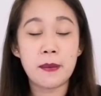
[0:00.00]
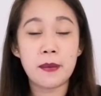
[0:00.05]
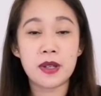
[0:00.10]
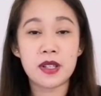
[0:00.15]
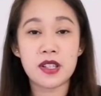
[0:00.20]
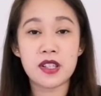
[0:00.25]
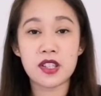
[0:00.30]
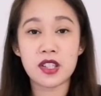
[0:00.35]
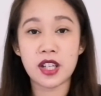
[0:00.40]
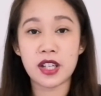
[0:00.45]

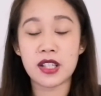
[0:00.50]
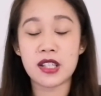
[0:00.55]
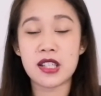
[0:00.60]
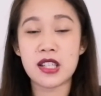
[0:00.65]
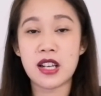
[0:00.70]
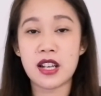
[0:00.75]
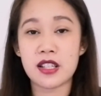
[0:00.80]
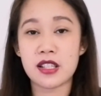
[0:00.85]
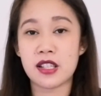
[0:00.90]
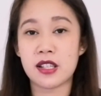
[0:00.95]
magsistart
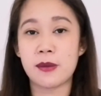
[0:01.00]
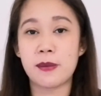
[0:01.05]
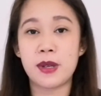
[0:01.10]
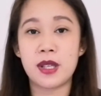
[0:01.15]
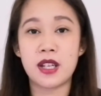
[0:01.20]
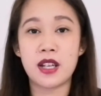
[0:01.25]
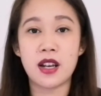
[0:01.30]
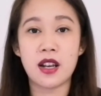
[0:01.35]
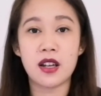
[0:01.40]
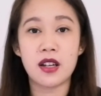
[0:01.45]
sila,
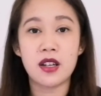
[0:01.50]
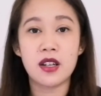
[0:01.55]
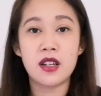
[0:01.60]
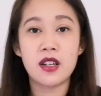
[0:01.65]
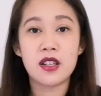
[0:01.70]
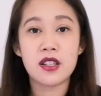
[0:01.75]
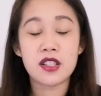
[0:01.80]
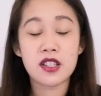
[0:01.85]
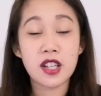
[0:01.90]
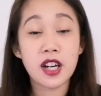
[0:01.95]
sasabihin nila,
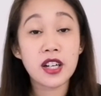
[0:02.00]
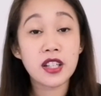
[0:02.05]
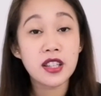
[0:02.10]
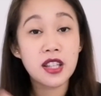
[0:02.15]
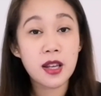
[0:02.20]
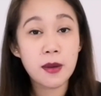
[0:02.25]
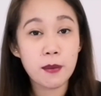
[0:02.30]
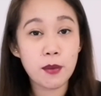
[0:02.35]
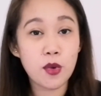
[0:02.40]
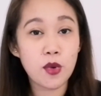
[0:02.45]

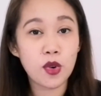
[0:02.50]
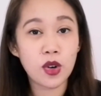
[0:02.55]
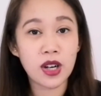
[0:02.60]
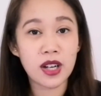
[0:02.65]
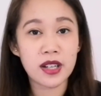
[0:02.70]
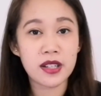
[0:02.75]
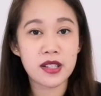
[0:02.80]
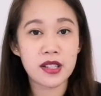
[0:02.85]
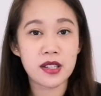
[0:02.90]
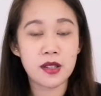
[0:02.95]
starting
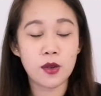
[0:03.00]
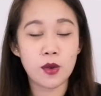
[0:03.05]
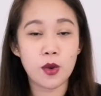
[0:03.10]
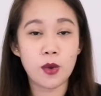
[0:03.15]
bukas,